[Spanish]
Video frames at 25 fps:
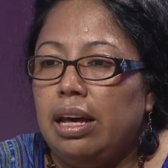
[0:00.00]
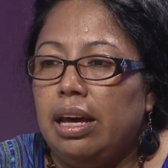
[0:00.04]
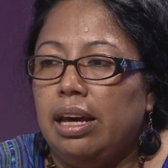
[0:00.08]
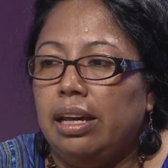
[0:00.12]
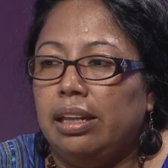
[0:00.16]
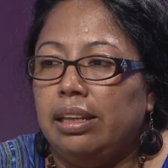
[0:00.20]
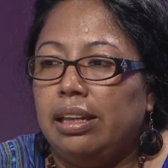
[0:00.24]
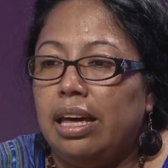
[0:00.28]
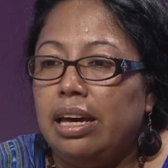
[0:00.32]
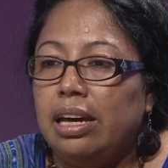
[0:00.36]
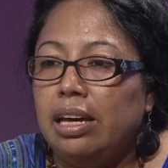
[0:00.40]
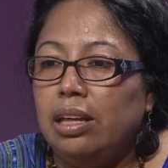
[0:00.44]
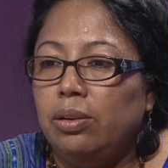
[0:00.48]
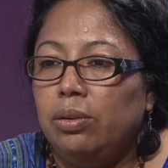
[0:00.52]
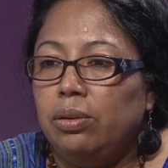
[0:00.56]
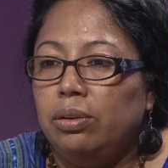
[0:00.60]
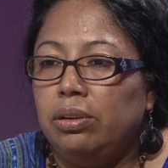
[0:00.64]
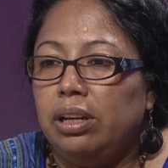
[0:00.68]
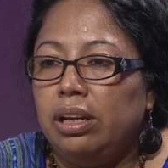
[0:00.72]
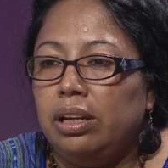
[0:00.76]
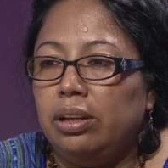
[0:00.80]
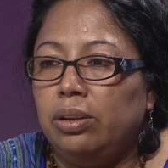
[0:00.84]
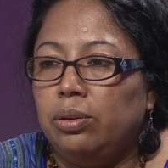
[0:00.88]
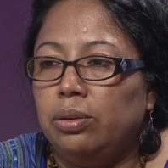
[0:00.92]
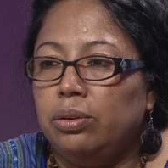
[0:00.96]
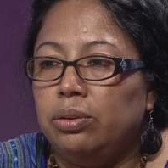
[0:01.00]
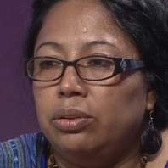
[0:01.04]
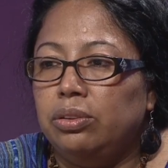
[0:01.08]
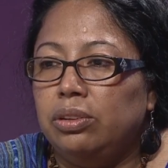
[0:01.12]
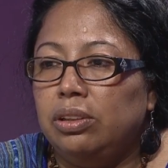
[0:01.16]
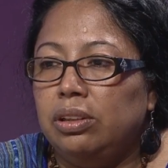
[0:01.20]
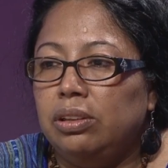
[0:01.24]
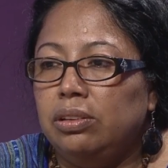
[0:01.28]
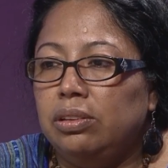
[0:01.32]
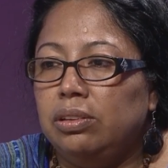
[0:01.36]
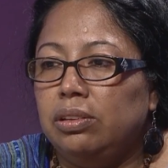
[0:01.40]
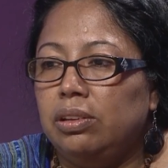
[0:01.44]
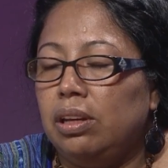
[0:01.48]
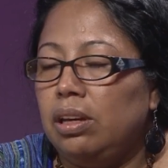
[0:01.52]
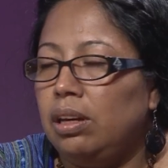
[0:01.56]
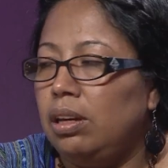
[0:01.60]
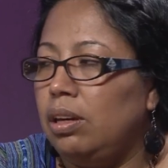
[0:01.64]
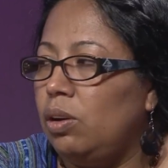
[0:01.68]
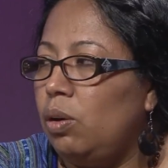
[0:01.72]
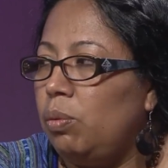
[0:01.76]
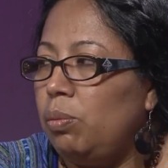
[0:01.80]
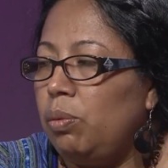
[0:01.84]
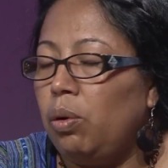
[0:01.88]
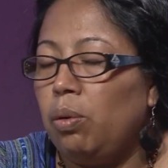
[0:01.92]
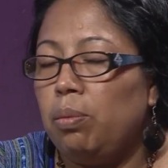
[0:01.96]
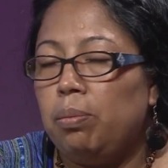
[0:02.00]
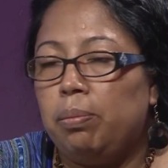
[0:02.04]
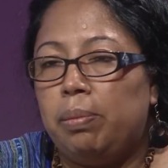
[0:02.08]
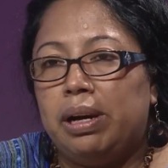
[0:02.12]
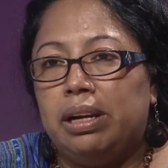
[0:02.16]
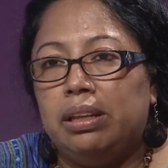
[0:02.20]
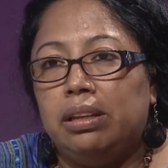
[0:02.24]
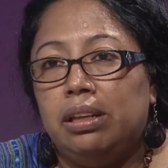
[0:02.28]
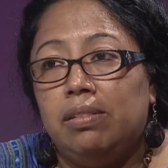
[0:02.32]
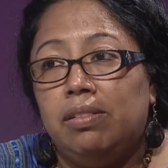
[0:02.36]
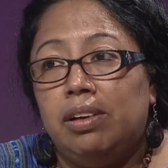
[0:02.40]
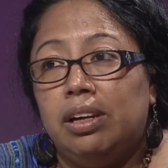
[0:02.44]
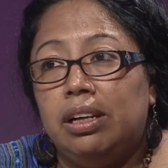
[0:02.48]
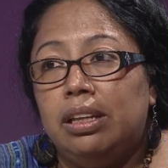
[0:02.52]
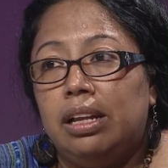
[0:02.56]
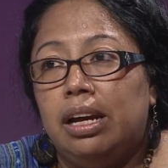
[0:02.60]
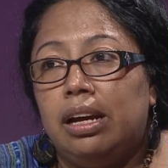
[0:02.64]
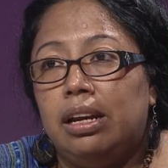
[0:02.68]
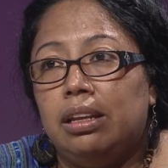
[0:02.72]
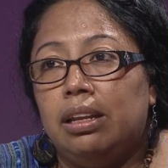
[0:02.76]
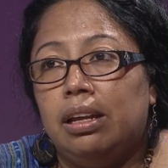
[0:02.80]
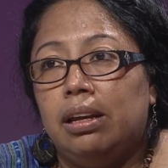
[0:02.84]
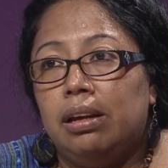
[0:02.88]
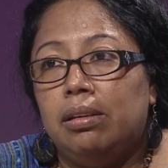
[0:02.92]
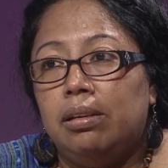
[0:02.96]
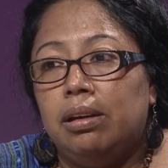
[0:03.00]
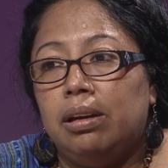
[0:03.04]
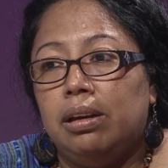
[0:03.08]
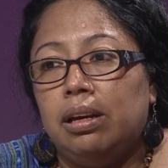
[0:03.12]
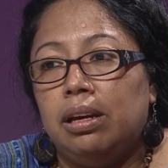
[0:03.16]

Es ahí donde entonces, eh, como comparte Bernarda,